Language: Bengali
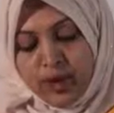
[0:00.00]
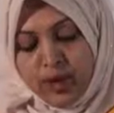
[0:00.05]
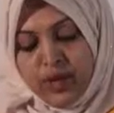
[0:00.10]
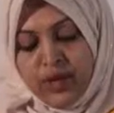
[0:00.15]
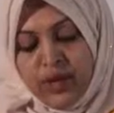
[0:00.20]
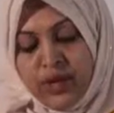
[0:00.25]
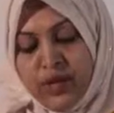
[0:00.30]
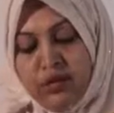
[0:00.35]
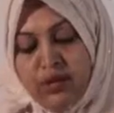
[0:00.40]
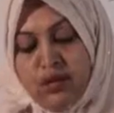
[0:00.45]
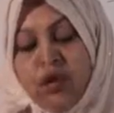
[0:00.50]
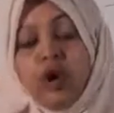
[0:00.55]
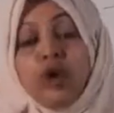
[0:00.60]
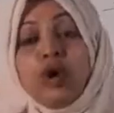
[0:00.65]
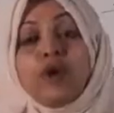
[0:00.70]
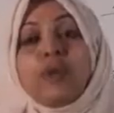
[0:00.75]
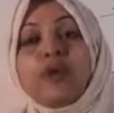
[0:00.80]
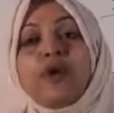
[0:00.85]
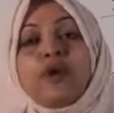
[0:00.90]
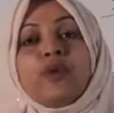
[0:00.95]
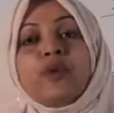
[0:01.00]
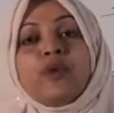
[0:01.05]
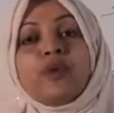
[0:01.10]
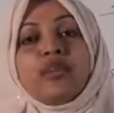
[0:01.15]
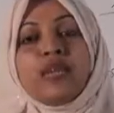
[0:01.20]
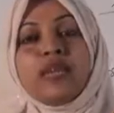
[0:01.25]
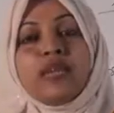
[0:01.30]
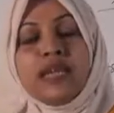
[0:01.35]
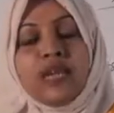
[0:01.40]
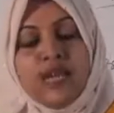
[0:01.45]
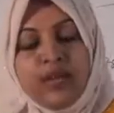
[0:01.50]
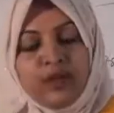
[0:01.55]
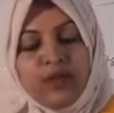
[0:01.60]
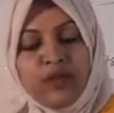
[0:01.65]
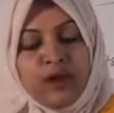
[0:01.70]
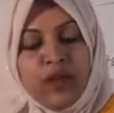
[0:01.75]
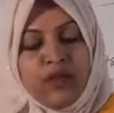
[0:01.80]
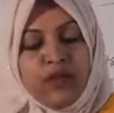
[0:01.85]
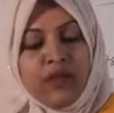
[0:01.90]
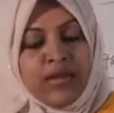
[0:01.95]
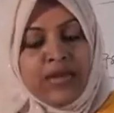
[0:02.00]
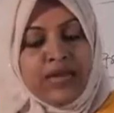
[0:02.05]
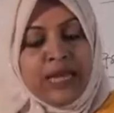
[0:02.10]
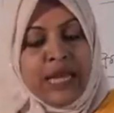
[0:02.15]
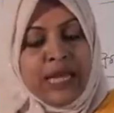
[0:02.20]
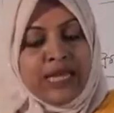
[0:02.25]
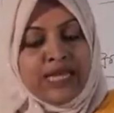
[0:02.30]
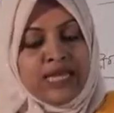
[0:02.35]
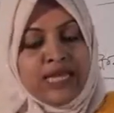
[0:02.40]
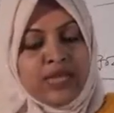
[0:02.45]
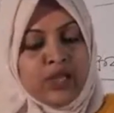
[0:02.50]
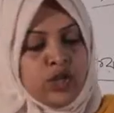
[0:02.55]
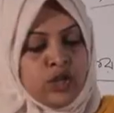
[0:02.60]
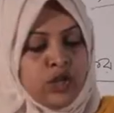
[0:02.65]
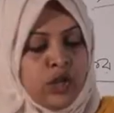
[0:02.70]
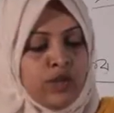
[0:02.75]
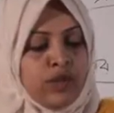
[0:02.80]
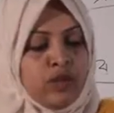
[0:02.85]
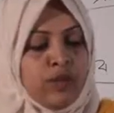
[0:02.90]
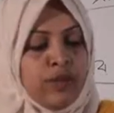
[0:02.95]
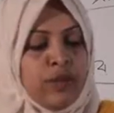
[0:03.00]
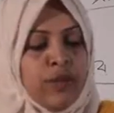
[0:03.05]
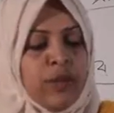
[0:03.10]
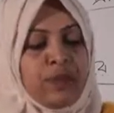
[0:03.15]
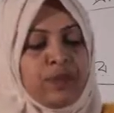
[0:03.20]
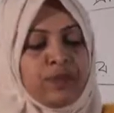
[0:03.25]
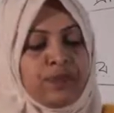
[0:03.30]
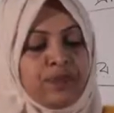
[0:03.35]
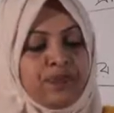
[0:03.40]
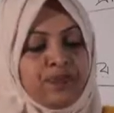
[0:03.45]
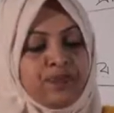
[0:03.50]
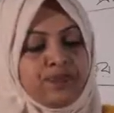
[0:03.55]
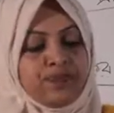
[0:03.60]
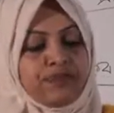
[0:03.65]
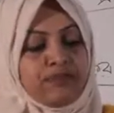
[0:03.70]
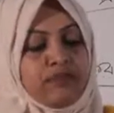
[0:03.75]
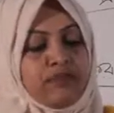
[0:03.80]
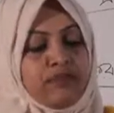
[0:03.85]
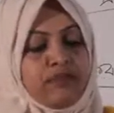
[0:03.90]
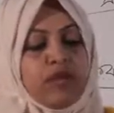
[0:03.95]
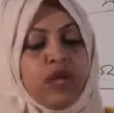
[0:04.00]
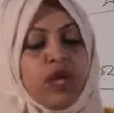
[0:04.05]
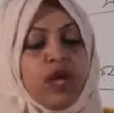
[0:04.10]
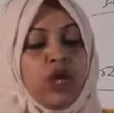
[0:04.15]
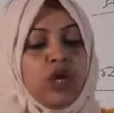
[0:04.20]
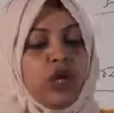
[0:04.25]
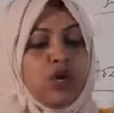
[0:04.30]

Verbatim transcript: আগামী পাঁচ বছরে কর পরবর্তী নিট মুনাফা দেয়া আছে যথাক্রমে